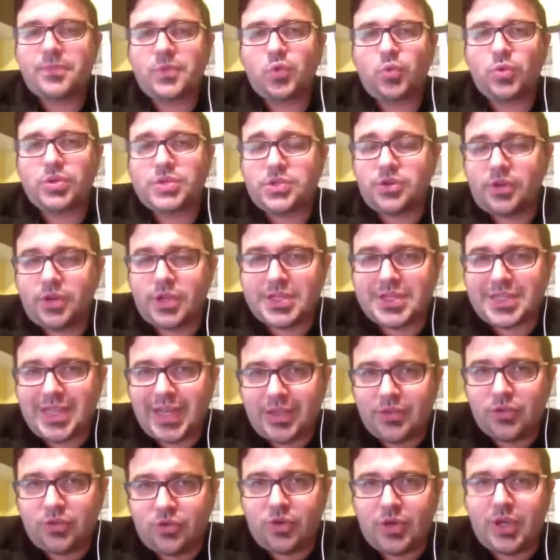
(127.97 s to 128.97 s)
Questione
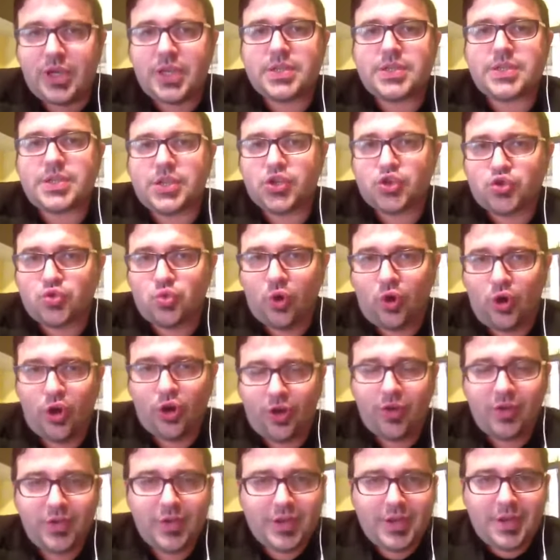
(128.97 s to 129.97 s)
stadio a
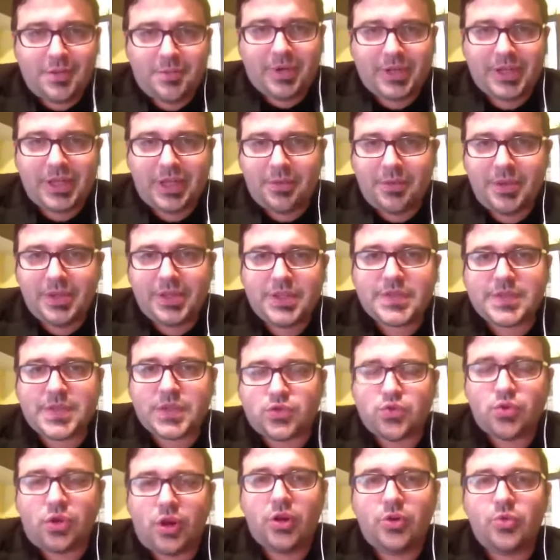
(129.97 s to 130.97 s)
Sassuolo. Praticamente il
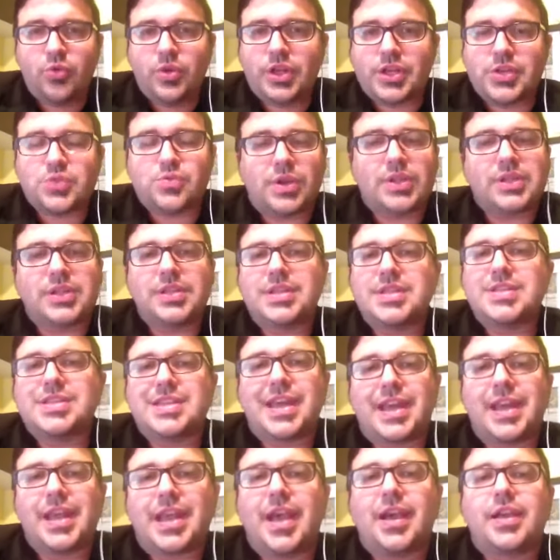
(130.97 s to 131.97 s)
Sassuolo è l'unica squadra di
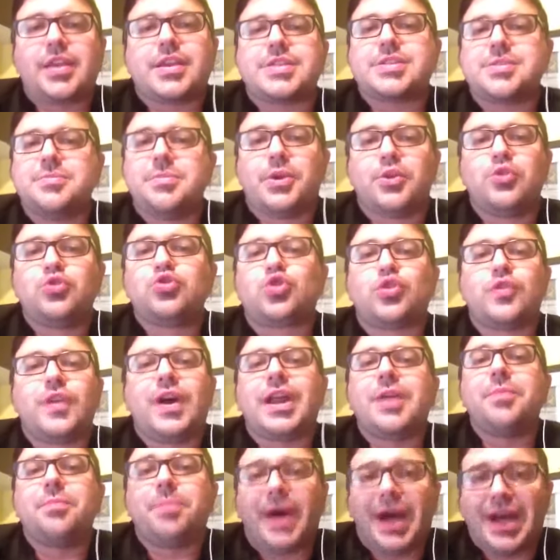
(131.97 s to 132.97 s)
Serie A che sembra non
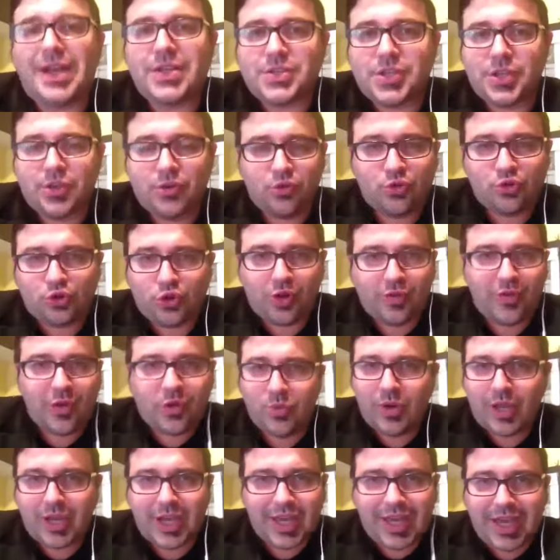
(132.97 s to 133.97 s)
trovare pace, non trova
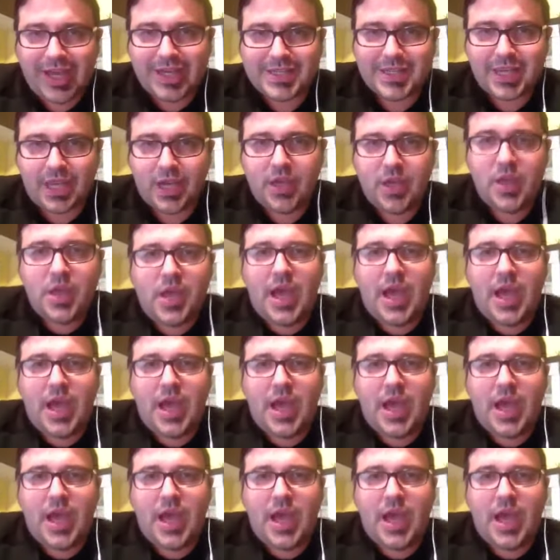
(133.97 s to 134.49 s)
una casa.